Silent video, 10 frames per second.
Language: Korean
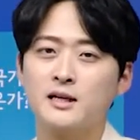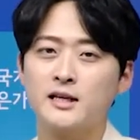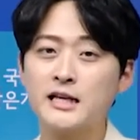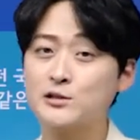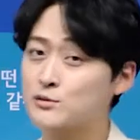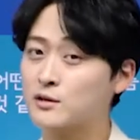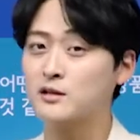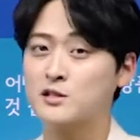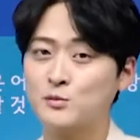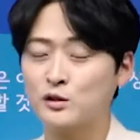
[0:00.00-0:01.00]
이중
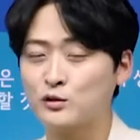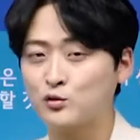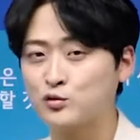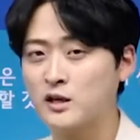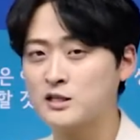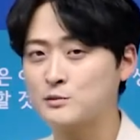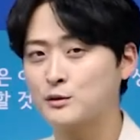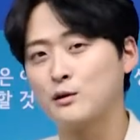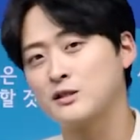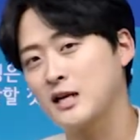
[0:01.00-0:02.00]
연계 지문은 두 개의 지문
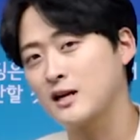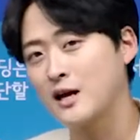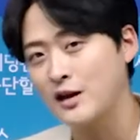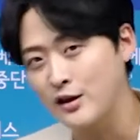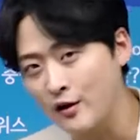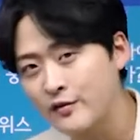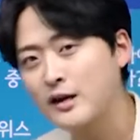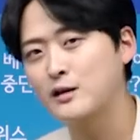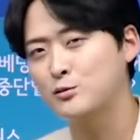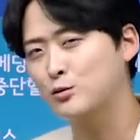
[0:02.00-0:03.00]
내용을 잘
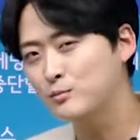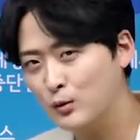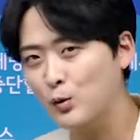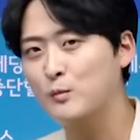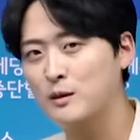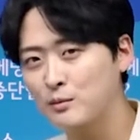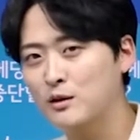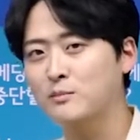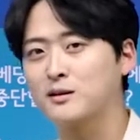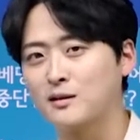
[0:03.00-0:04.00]
연계 해 조금 더 고민이
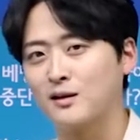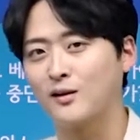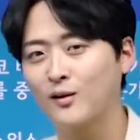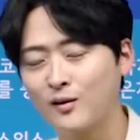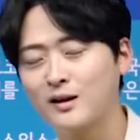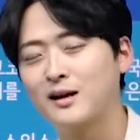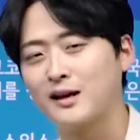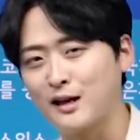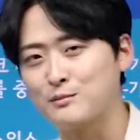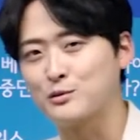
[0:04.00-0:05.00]
필요한 파트라는 거
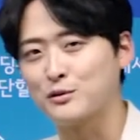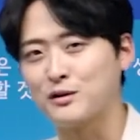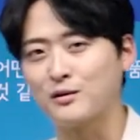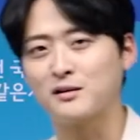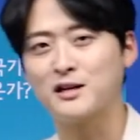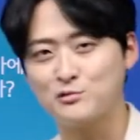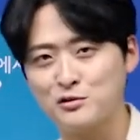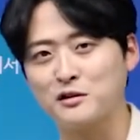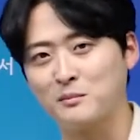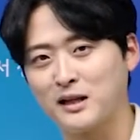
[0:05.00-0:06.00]
개념적으로 기억을 해
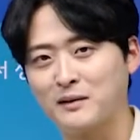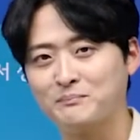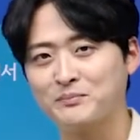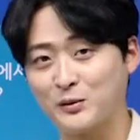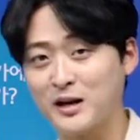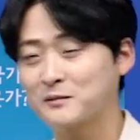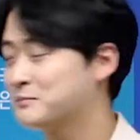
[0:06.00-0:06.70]
주셔야 됩니다. 오케이?